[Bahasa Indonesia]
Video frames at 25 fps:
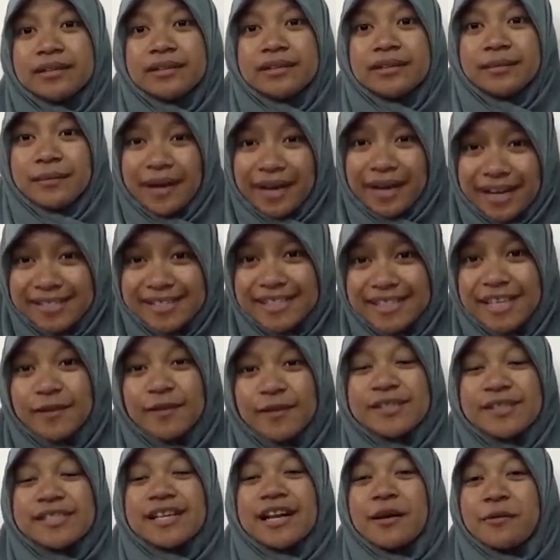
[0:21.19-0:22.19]
Terima
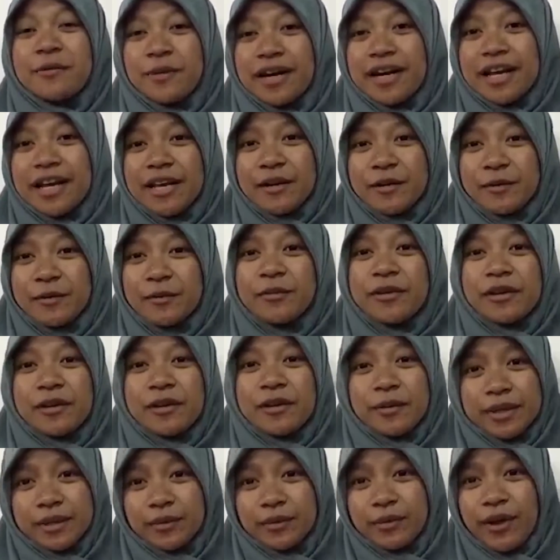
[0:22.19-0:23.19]
kasih Wassalamualaikum
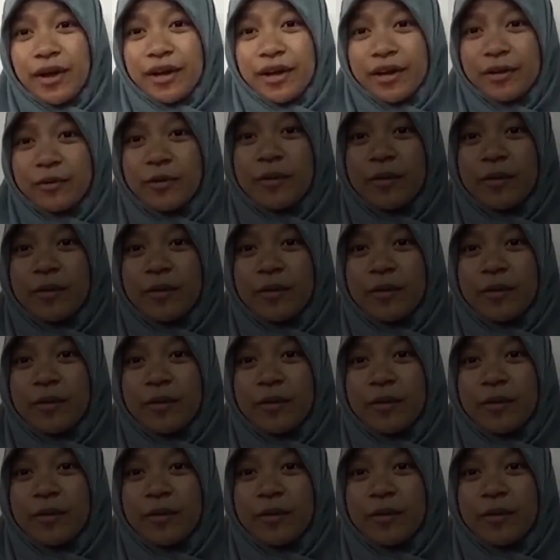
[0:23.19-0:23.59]
warahmatullahi